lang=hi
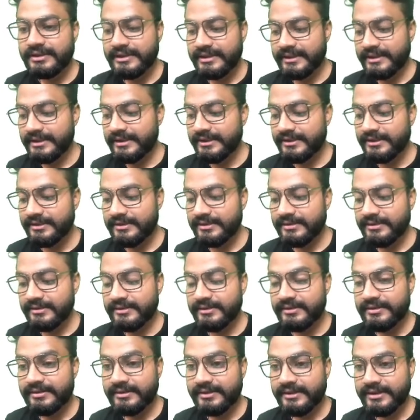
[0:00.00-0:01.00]
इन
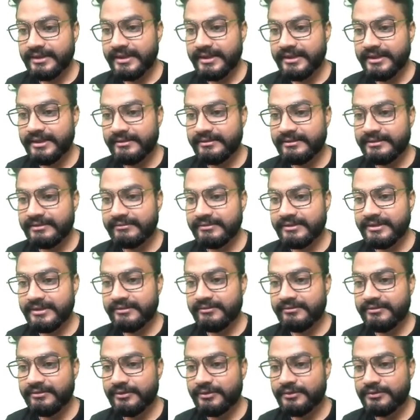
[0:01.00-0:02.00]

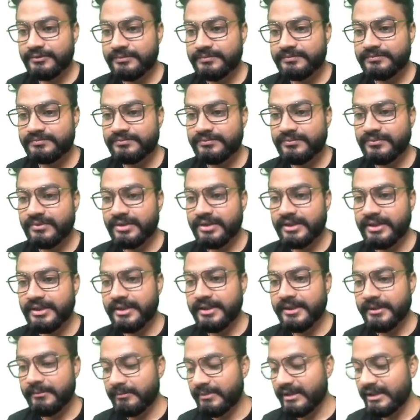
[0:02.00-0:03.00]
1874
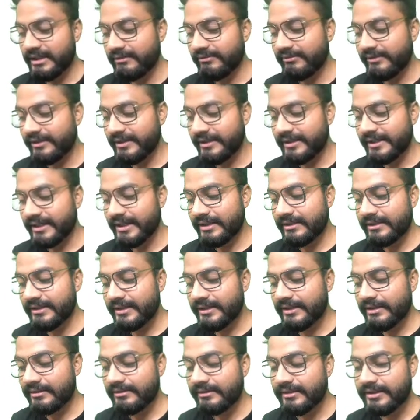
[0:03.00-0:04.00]
पहला फैक्ट याद ये
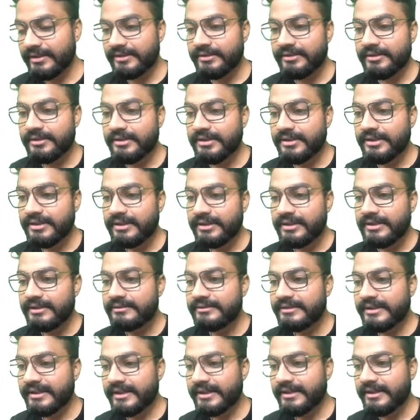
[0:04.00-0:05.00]
रखना है
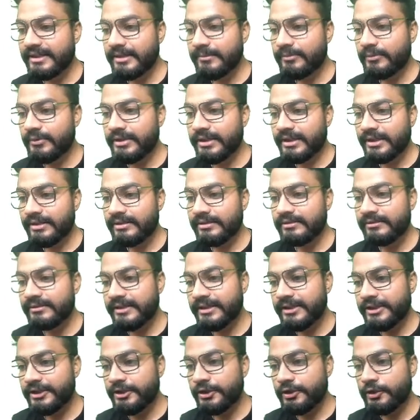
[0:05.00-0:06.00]
सेकंड आपको याद रखना
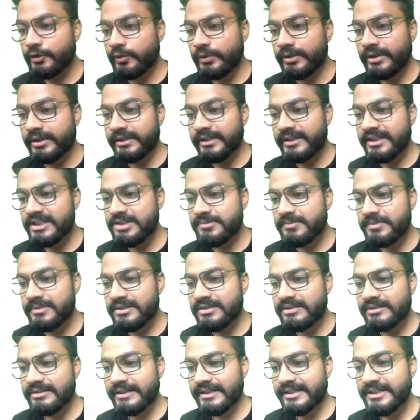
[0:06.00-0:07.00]
है कि यूएन की
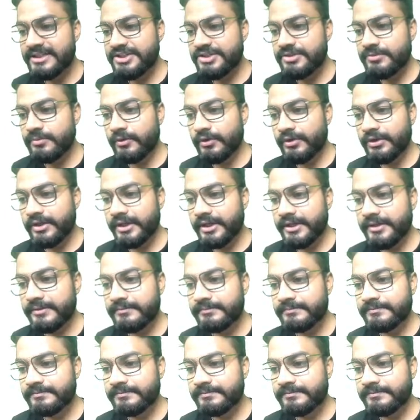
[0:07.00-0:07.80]
स्पेशलाइज्ड बॉडी है